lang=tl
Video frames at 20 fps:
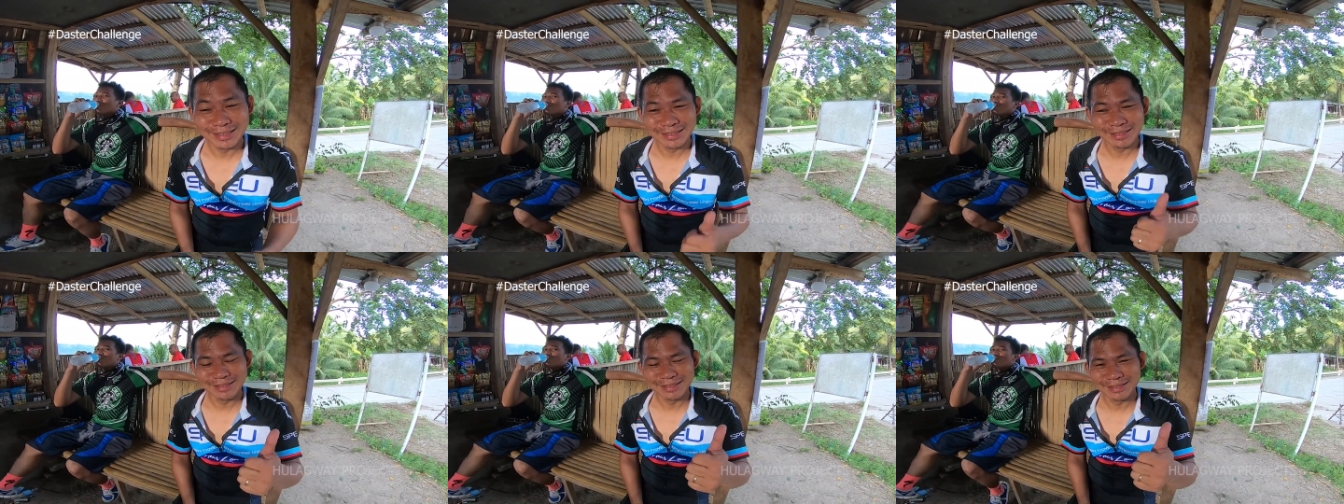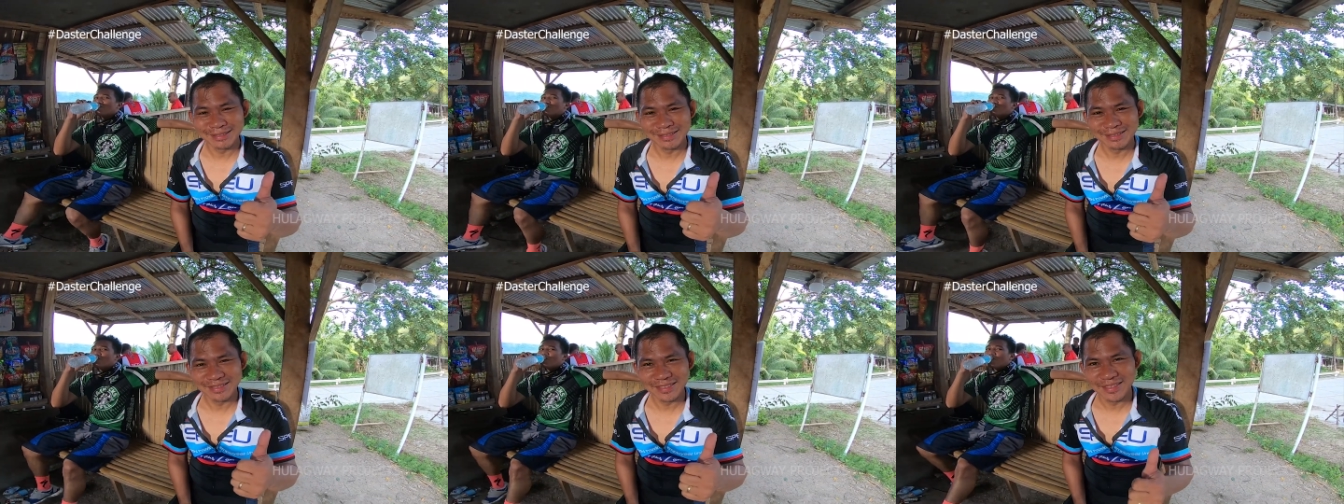Kasi
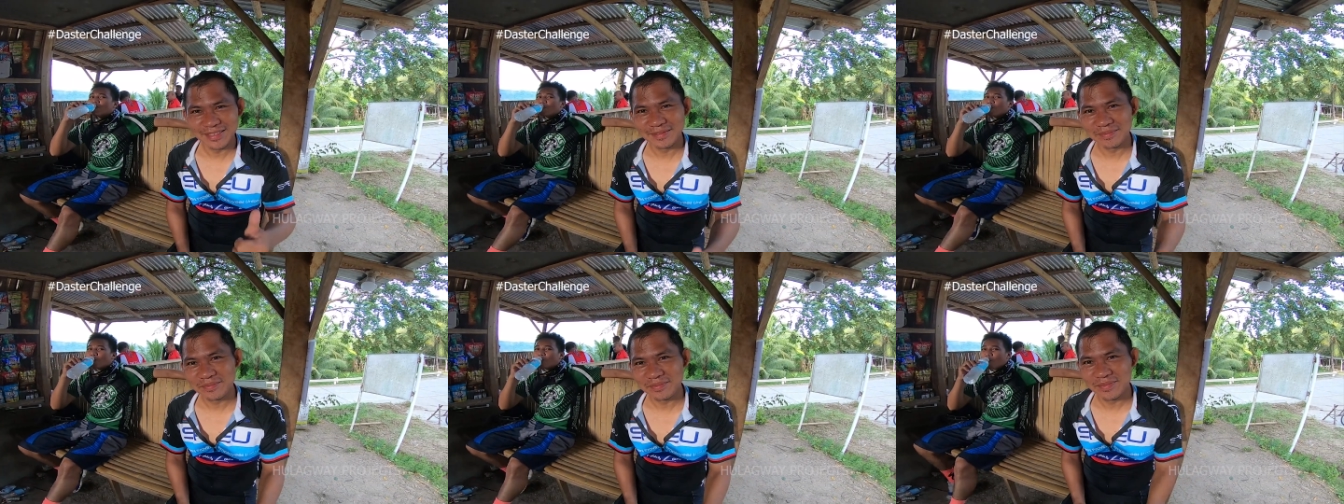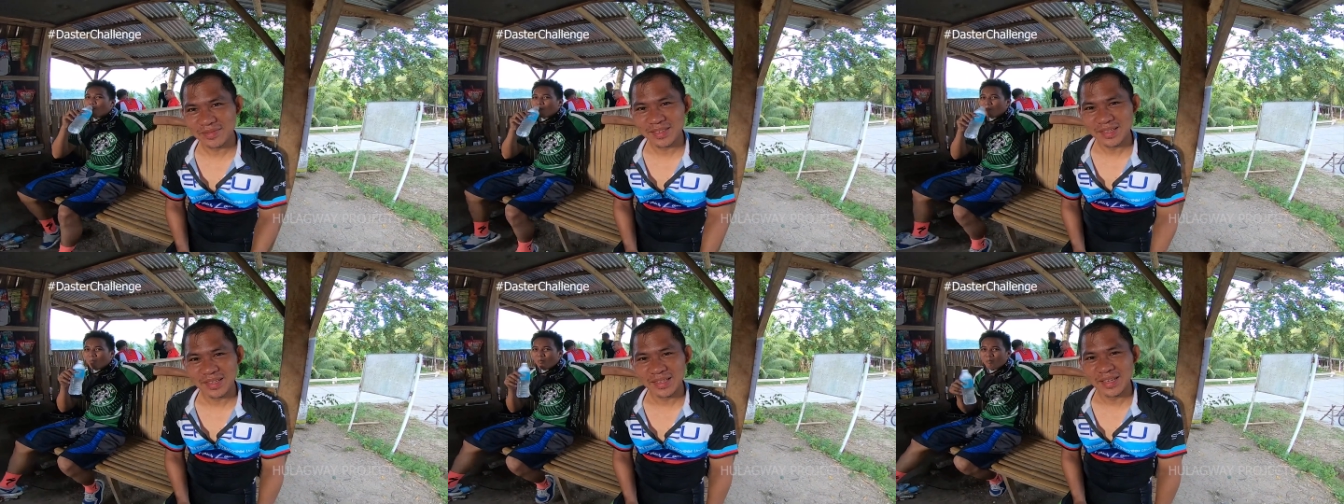kini si ingon dito
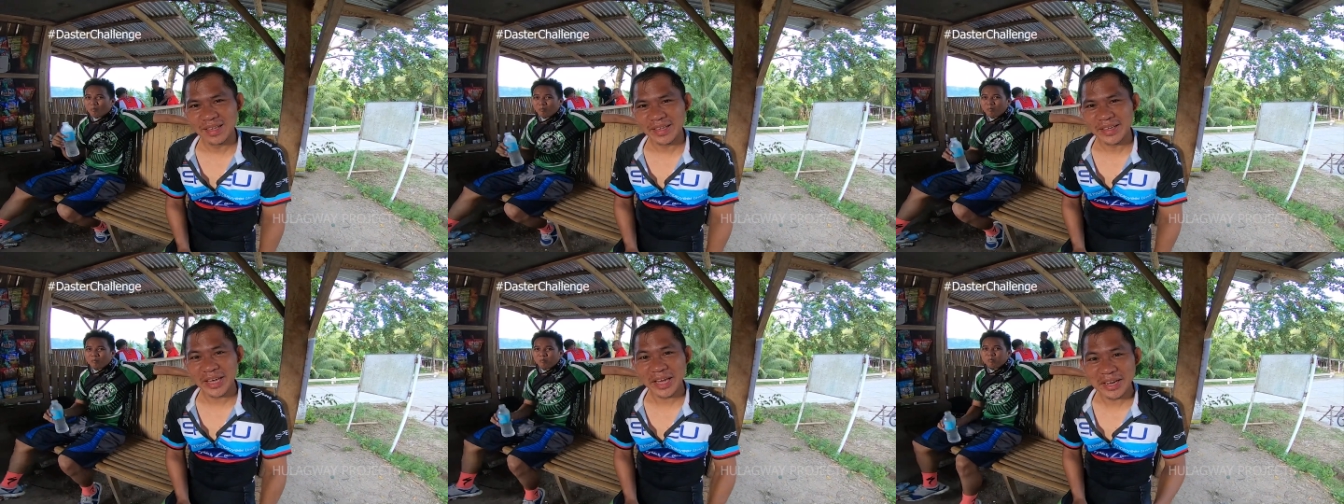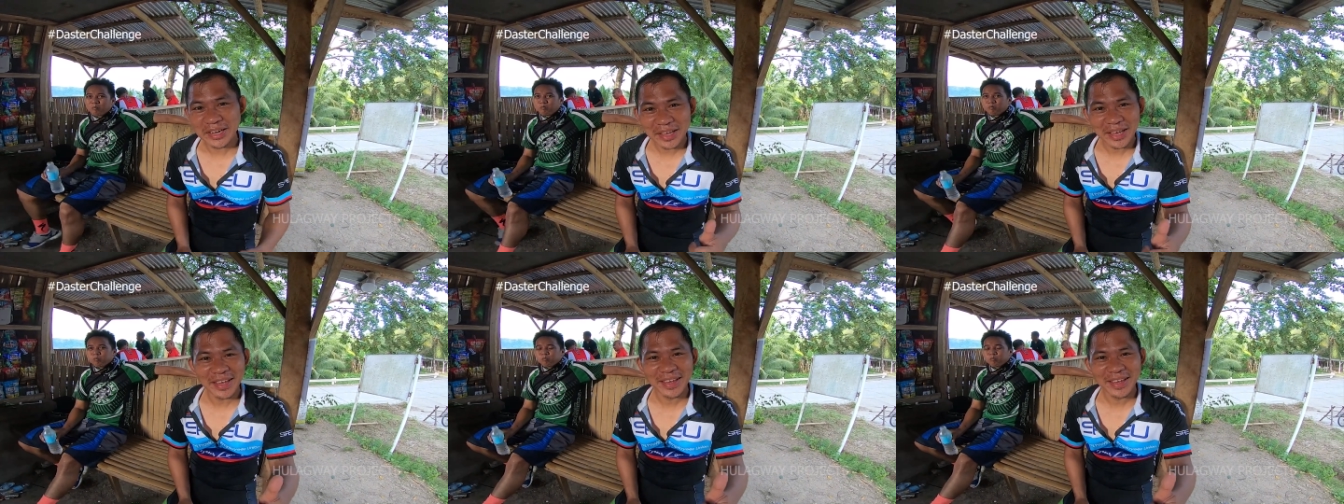ko makuas kami laba.